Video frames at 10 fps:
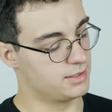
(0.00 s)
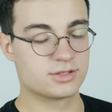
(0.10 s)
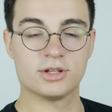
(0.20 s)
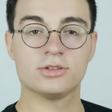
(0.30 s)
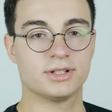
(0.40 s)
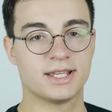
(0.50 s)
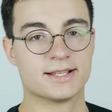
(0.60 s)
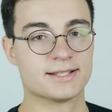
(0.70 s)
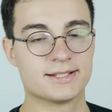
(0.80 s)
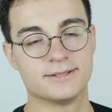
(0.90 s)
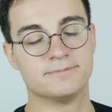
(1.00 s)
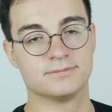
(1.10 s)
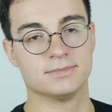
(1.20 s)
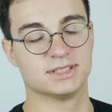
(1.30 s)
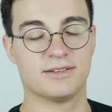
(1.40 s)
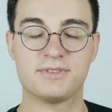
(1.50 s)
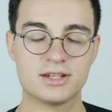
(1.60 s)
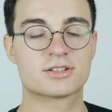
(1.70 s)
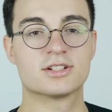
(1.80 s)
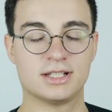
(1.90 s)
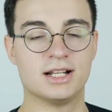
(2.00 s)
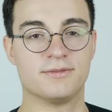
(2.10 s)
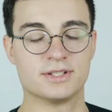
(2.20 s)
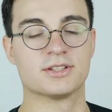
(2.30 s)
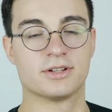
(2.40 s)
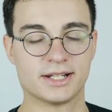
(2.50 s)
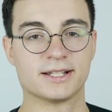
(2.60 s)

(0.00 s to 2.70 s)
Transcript: Co to jest za większy telewizor?